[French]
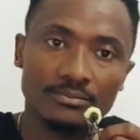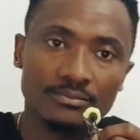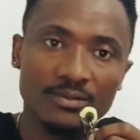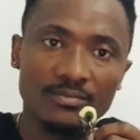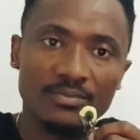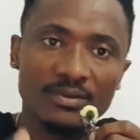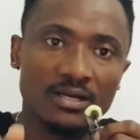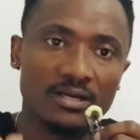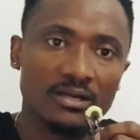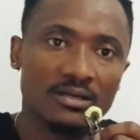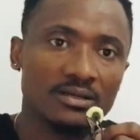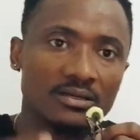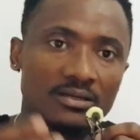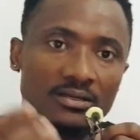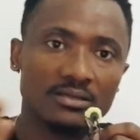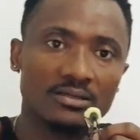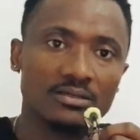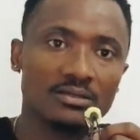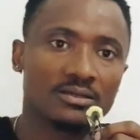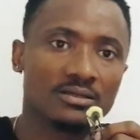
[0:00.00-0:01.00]
Papa,
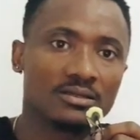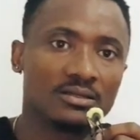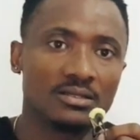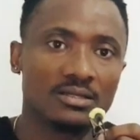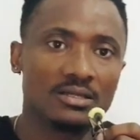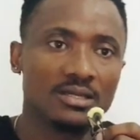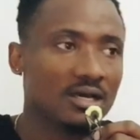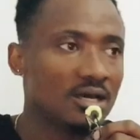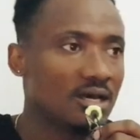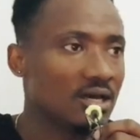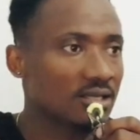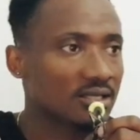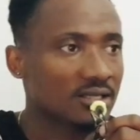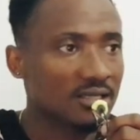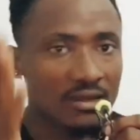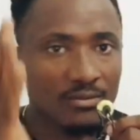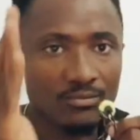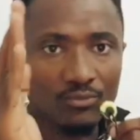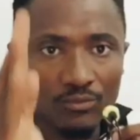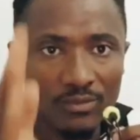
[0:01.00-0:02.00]
en
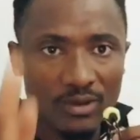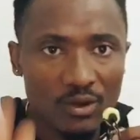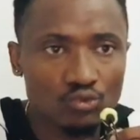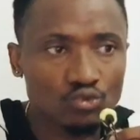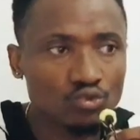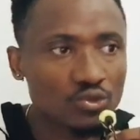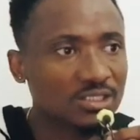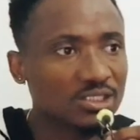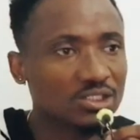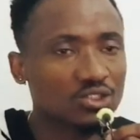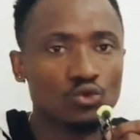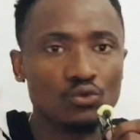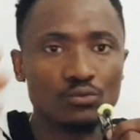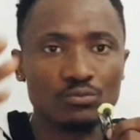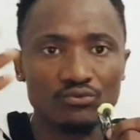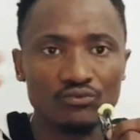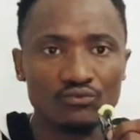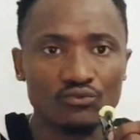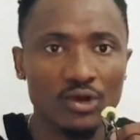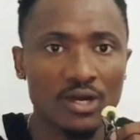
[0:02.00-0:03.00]
quel moment où toi tu étais au
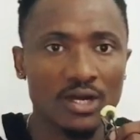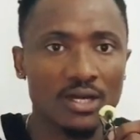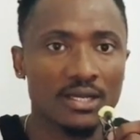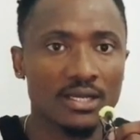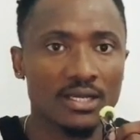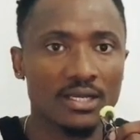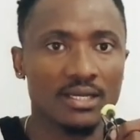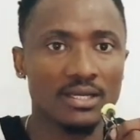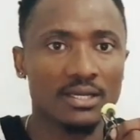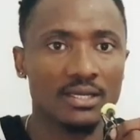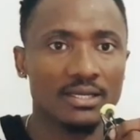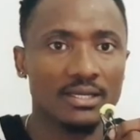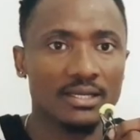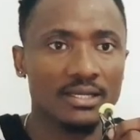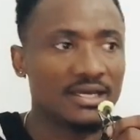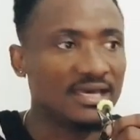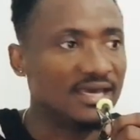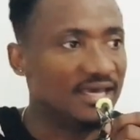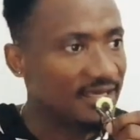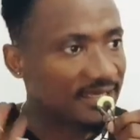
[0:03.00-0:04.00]
pouvoir,
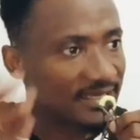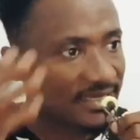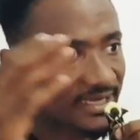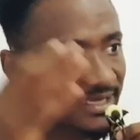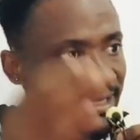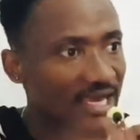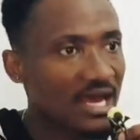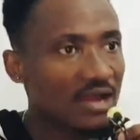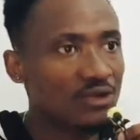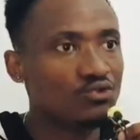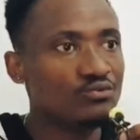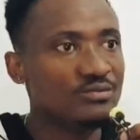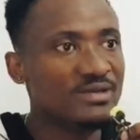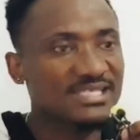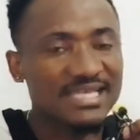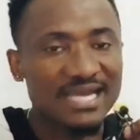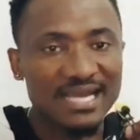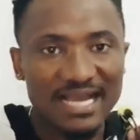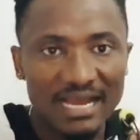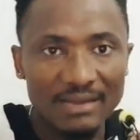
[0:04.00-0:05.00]
et quelqu'un a allumé
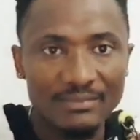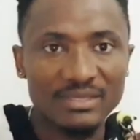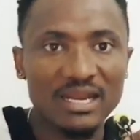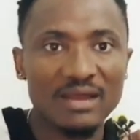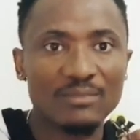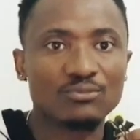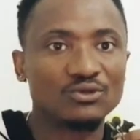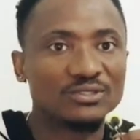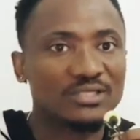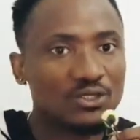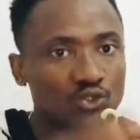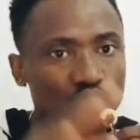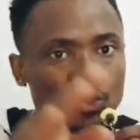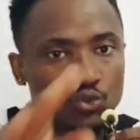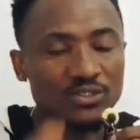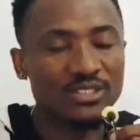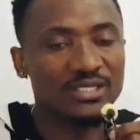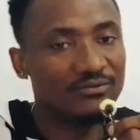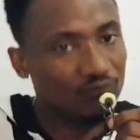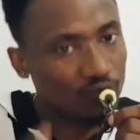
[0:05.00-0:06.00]
sa caméra pour
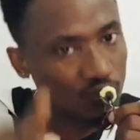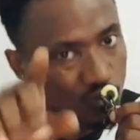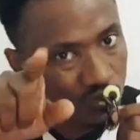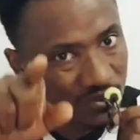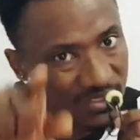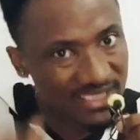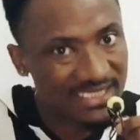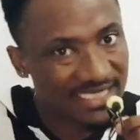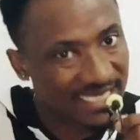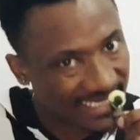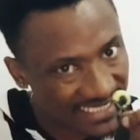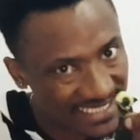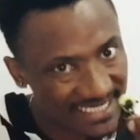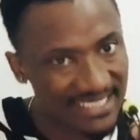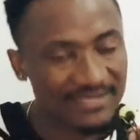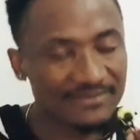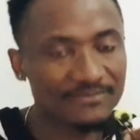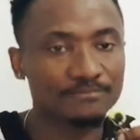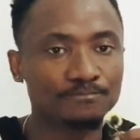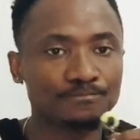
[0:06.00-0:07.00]
t'insulter. Il faut nous dire c'est
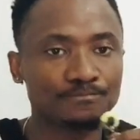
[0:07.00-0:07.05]
qui.